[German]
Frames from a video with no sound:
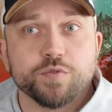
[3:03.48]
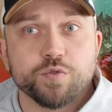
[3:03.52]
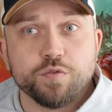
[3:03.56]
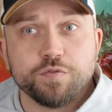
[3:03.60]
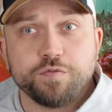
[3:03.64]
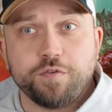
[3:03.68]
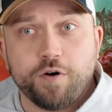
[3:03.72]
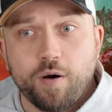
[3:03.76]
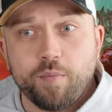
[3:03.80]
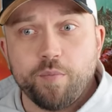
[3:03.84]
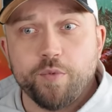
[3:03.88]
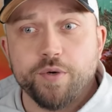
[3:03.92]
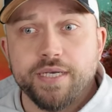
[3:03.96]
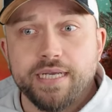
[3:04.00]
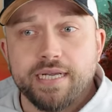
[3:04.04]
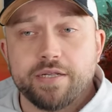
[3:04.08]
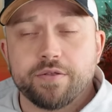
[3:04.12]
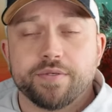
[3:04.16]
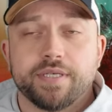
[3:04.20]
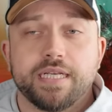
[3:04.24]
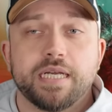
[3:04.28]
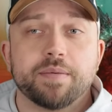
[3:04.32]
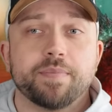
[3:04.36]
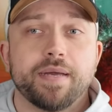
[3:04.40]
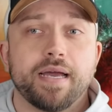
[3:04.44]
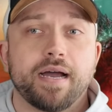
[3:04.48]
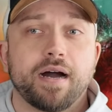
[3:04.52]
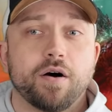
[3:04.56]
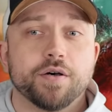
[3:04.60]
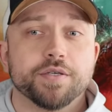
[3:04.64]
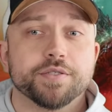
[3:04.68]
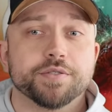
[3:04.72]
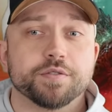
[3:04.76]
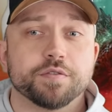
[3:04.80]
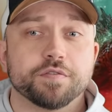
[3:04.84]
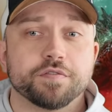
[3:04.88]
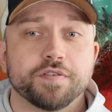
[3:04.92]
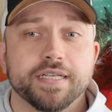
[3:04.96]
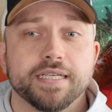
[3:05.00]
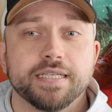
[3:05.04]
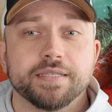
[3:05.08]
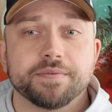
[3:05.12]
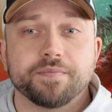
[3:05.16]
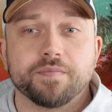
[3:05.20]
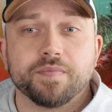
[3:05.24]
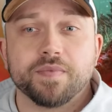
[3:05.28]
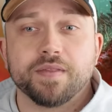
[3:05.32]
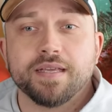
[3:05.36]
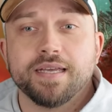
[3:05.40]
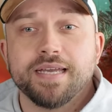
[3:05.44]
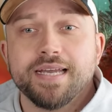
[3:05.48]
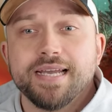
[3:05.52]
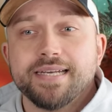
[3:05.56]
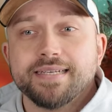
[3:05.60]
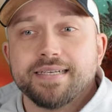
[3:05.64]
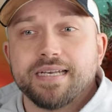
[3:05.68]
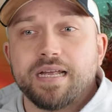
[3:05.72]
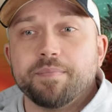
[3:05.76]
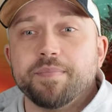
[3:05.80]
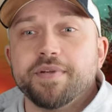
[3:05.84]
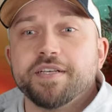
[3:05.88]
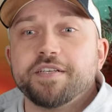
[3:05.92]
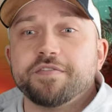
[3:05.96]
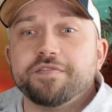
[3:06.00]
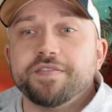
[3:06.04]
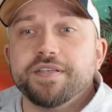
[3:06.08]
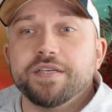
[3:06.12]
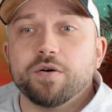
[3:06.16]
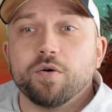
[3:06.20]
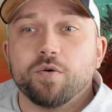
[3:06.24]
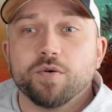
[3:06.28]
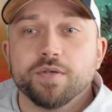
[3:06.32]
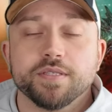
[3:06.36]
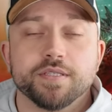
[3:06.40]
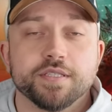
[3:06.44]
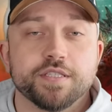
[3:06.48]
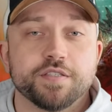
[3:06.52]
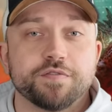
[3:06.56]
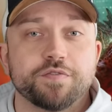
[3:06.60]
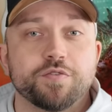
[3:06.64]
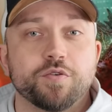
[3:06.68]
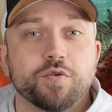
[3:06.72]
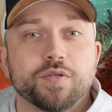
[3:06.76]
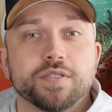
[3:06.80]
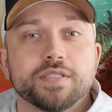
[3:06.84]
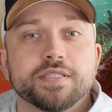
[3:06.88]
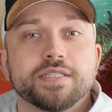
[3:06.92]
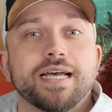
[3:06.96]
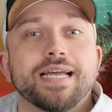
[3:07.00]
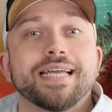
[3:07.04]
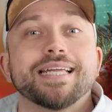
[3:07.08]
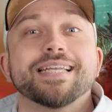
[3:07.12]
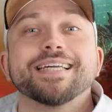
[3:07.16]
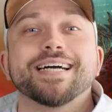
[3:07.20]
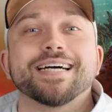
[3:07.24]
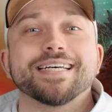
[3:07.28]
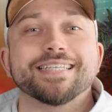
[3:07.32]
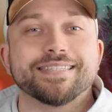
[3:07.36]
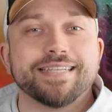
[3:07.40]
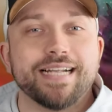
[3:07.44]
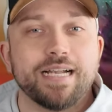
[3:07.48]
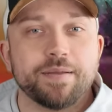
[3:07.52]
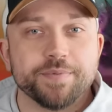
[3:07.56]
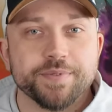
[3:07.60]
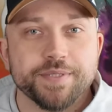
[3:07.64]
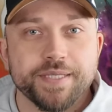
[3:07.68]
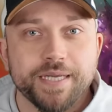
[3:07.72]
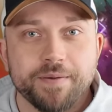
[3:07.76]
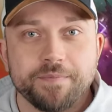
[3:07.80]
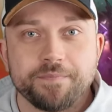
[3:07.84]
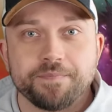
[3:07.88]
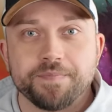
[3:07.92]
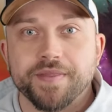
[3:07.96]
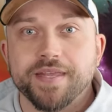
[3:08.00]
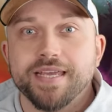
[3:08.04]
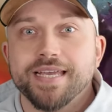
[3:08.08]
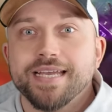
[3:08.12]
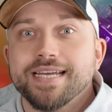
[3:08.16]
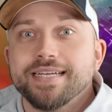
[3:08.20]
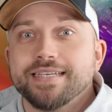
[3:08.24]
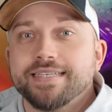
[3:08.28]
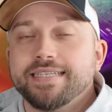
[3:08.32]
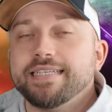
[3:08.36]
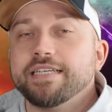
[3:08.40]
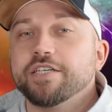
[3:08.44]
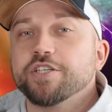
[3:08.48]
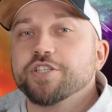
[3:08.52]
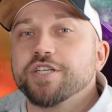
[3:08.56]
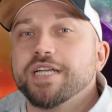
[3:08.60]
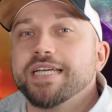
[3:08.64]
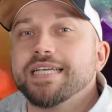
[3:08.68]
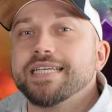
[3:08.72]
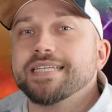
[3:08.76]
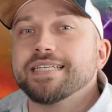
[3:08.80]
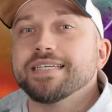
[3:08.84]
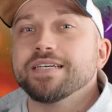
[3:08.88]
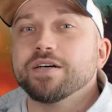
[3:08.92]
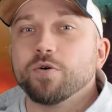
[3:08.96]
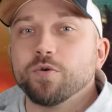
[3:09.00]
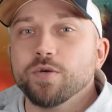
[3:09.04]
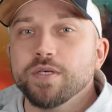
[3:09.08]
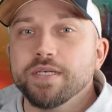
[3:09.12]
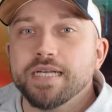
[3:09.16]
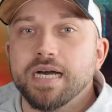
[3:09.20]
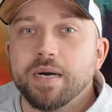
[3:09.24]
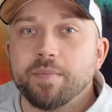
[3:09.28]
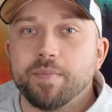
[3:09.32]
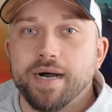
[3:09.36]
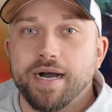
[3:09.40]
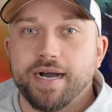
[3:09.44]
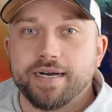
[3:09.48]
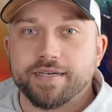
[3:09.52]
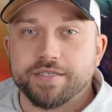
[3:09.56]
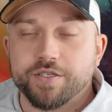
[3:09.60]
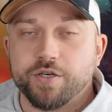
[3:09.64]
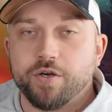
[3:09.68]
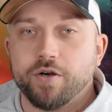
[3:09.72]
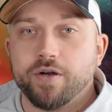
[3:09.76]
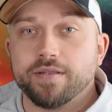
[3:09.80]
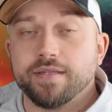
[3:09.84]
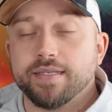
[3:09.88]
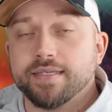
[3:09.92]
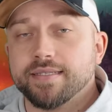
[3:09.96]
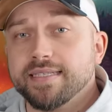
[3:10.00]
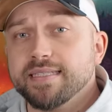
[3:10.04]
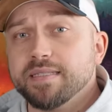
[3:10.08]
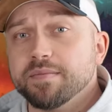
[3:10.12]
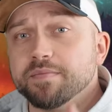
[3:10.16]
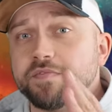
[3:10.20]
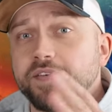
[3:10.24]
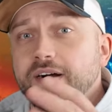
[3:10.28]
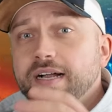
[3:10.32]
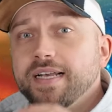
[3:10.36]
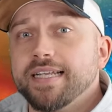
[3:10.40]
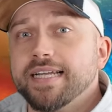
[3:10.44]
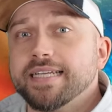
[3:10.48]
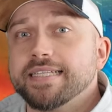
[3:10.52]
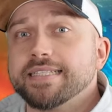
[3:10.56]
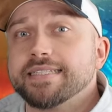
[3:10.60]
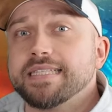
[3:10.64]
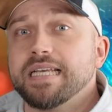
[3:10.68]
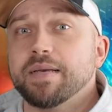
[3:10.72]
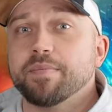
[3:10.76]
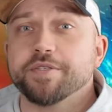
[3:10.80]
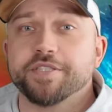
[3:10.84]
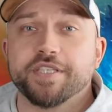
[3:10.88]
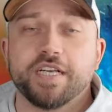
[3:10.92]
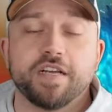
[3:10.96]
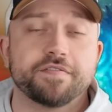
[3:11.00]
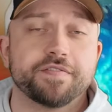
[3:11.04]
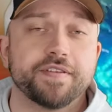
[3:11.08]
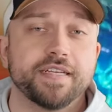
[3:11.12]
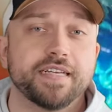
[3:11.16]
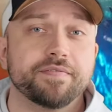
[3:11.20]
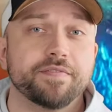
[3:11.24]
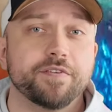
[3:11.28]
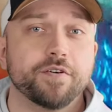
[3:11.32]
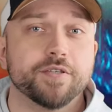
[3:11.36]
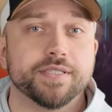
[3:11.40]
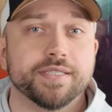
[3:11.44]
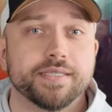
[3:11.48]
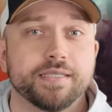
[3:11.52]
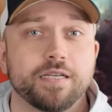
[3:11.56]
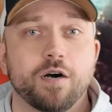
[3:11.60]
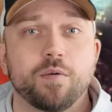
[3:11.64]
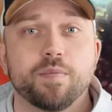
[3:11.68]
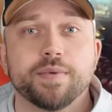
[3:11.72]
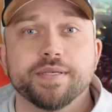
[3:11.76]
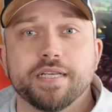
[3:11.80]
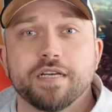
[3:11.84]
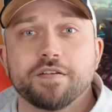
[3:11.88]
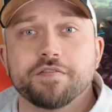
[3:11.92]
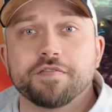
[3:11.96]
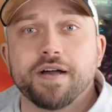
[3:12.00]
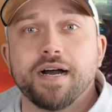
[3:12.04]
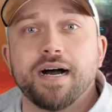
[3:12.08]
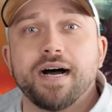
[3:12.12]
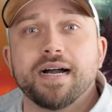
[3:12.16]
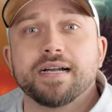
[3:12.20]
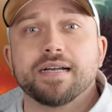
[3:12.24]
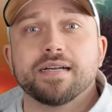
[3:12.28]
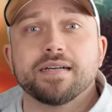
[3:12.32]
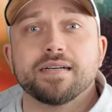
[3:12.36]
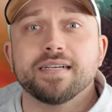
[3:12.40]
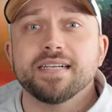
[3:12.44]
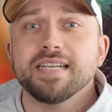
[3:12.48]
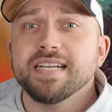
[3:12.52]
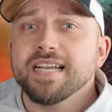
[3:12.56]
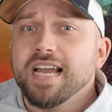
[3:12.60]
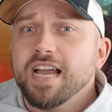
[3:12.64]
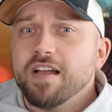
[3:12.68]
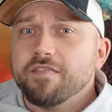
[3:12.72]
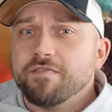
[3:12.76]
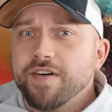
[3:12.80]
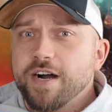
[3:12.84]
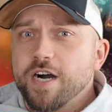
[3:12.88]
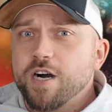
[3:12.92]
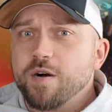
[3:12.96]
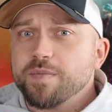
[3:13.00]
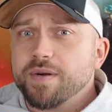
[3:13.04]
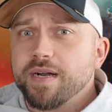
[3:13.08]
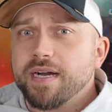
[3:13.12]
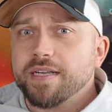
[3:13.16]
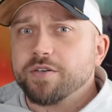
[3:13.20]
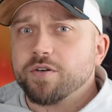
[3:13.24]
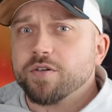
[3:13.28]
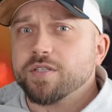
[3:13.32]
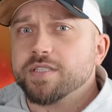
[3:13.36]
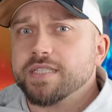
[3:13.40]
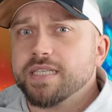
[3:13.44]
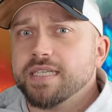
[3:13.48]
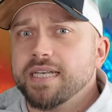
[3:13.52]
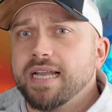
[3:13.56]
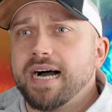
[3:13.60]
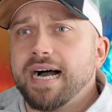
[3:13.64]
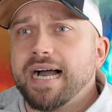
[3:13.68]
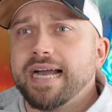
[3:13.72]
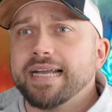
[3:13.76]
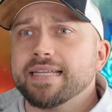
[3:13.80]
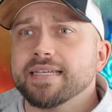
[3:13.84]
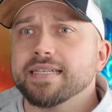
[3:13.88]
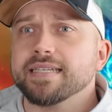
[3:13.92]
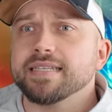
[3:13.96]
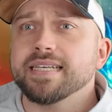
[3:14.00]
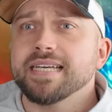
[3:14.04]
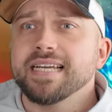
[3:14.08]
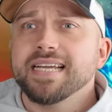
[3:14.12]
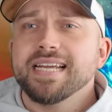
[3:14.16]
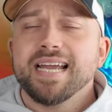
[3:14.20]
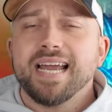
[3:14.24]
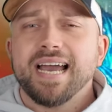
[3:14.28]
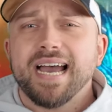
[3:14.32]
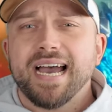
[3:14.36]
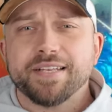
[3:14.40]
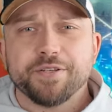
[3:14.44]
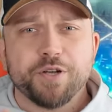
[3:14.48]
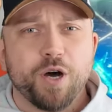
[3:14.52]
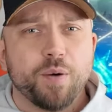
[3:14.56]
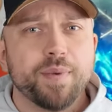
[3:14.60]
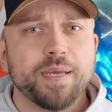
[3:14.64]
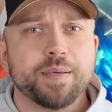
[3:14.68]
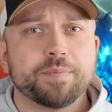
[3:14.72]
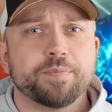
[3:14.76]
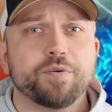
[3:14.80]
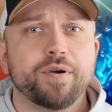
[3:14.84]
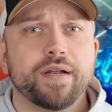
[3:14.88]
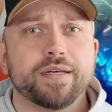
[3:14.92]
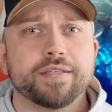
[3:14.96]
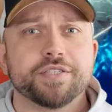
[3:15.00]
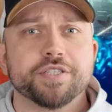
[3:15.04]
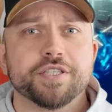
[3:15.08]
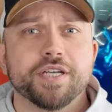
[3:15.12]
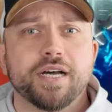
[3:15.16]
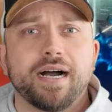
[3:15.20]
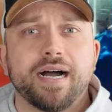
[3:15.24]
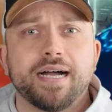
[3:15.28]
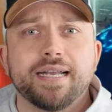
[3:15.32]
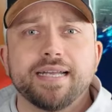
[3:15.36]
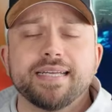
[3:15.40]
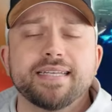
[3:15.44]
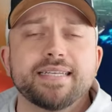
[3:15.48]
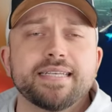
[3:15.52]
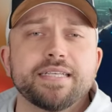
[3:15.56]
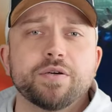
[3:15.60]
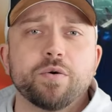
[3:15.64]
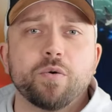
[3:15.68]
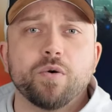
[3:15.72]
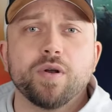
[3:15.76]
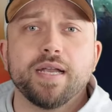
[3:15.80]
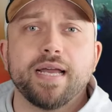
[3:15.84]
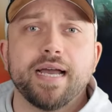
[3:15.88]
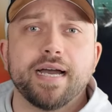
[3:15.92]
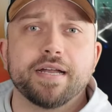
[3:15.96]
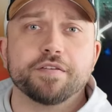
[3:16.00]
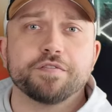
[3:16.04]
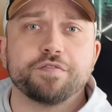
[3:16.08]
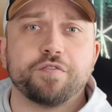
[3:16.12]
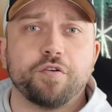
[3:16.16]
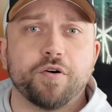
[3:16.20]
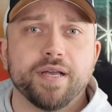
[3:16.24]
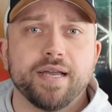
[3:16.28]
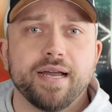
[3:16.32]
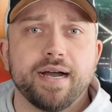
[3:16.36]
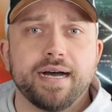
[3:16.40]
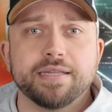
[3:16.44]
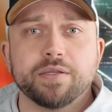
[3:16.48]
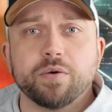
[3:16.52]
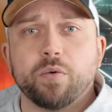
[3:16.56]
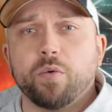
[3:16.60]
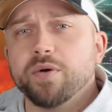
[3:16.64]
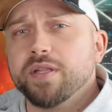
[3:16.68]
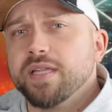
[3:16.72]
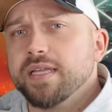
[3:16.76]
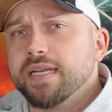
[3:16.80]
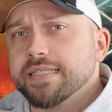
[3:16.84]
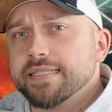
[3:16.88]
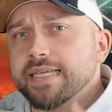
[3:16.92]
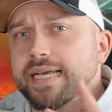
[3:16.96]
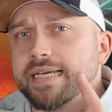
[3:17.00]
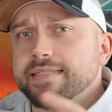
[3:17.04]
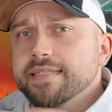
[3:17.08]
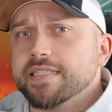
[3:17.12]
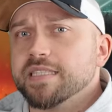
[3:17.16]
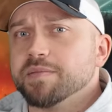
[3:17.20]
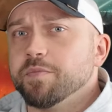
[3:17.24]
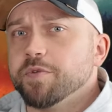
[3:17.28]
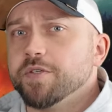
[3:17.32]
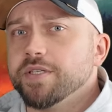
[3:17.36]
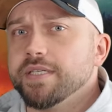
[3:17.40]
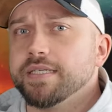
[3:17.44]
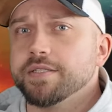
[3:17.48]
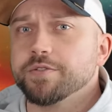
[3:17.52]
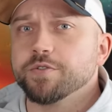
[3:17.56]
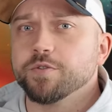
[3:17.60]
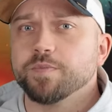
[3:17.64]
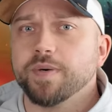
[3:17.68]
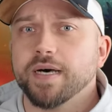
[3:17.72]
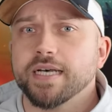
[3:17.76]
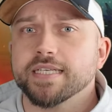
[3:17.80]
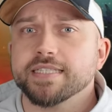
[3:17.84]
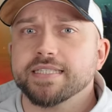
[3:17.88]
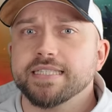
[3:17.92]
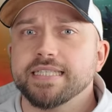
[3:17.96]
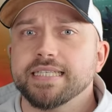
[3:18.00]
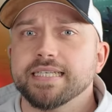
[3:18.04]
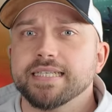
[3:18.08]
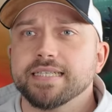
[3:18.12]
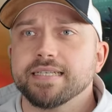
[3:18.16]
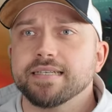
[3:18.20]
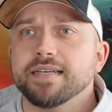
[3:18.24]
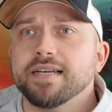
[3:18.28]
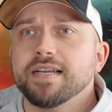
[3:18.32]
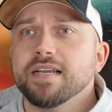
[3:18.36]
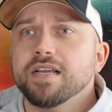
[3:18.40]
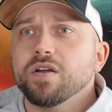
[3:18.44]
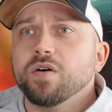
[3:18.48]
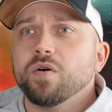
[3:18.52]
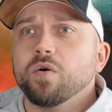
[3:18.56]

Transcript: zu formulieren und eben herauszufinden, damit wir uns für unser inneres Selbst eben die Geschichte runder machen können. In diesem Fall jetzt hier beschäftigen wir uns genau mit der Frage, Warum kann Godzilla einen Atomic Breath Strahl in die Hohlerde feuern, ohne das Exus Mundi zu passieren?